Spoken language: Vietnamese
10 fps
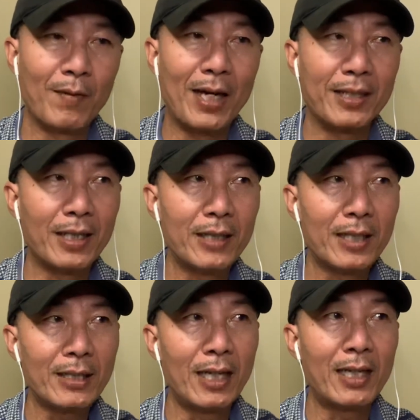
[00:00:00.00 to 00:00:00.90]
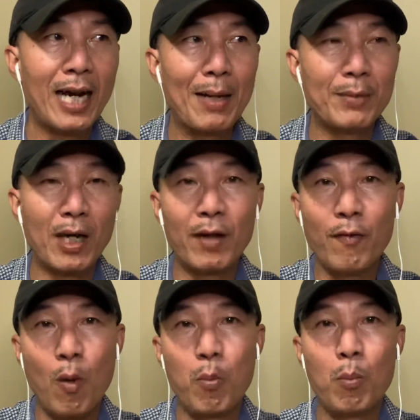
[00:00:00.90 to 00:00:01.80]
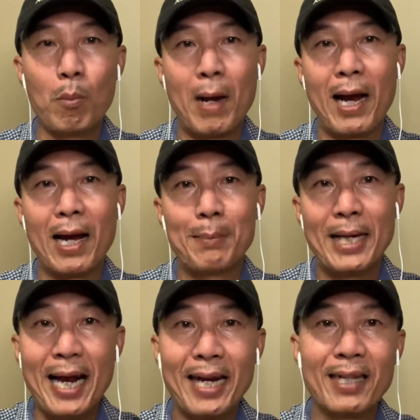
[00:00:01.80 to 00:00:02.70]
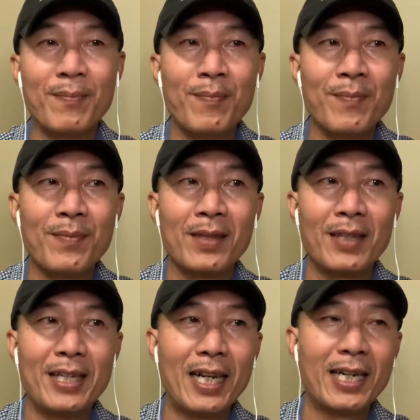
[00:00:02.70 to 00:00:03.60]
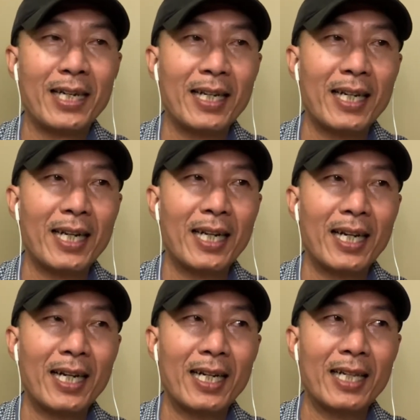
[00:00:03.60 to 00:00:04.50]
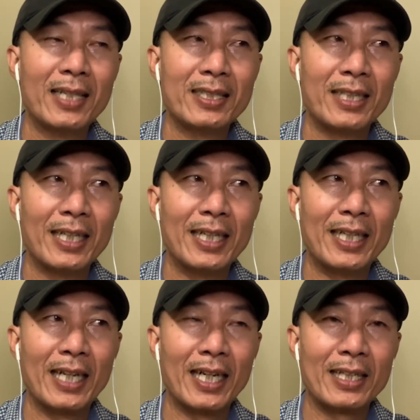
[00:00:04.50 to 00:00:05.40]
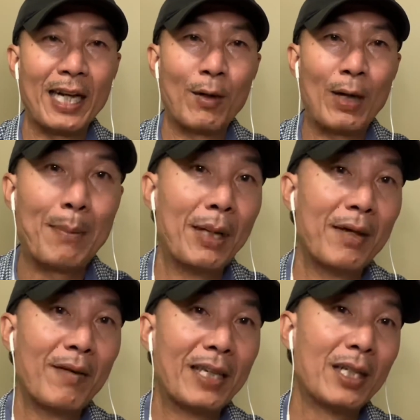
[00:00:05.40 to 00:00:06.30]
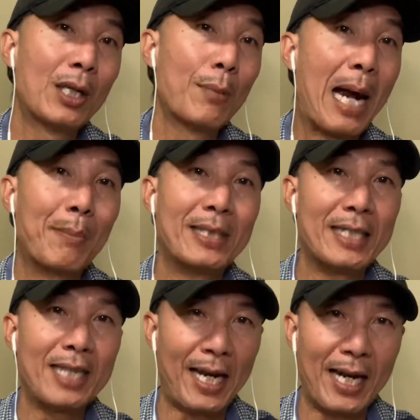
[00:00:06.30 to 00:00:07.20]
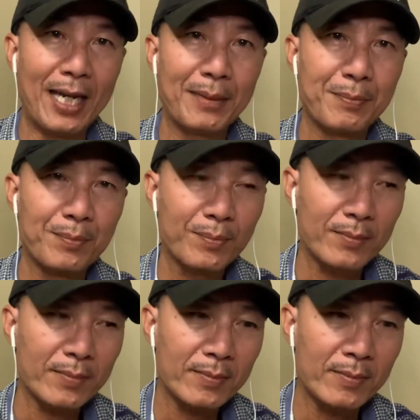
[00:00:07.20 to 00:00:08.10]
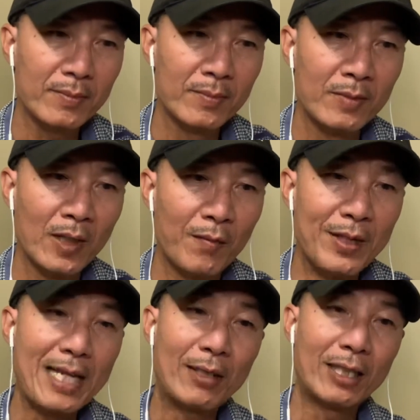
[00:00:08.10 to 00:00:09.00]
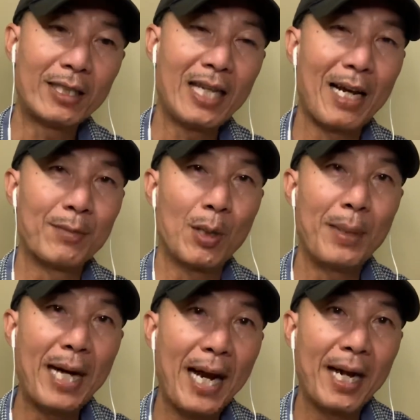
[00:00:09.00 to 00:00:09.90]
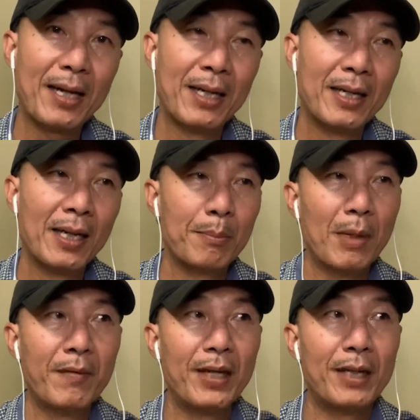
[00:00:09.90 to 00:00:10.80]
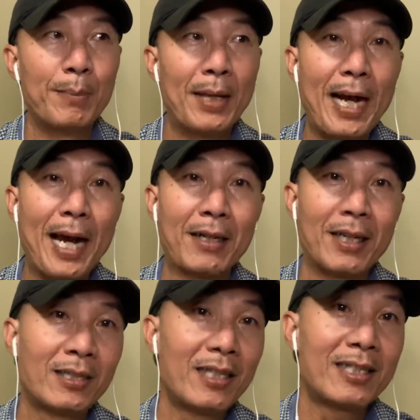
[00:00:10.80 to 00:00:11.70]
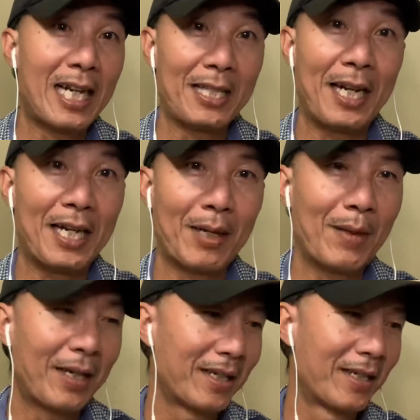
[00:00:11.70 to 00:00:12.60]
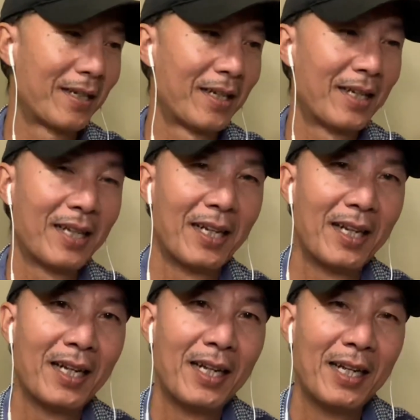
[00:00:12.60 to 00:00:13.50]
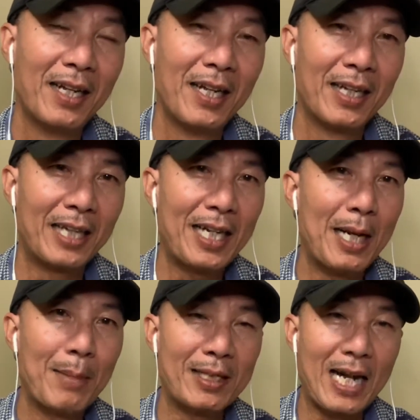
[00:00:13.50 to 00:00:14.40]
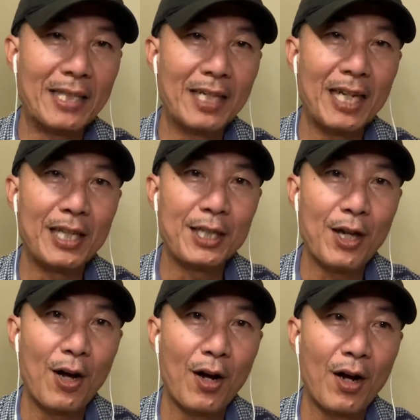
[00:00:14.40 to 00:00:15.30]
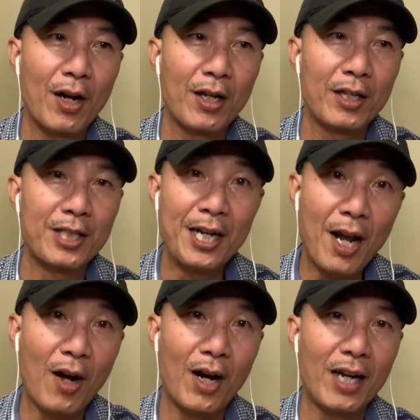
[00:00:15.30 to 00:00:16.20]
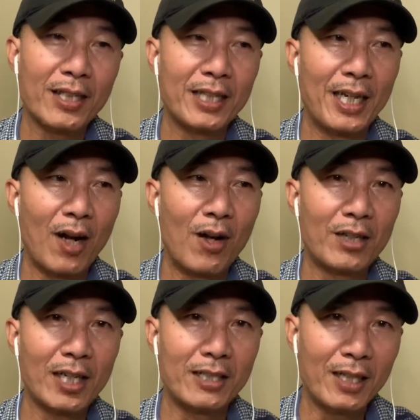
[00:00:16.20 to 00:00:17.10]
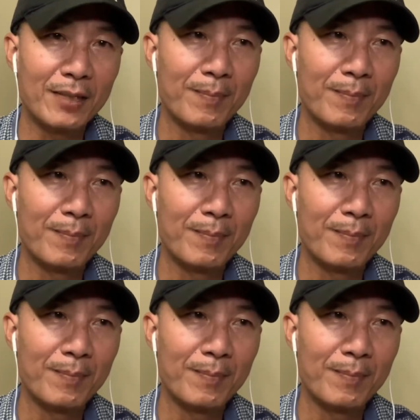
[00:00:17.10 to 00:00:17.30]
và nhất rất thích làm những cái vùng mà mỹ đen thứ nhất thì à, theo mình và những người bạn mình chia sẻ vì sao thích làm cho mỹ đen bởi vì mỹ đen rất thích xài tiền các bạn cái gì mà xài tiền cho chính họ đó thì họ rất là thích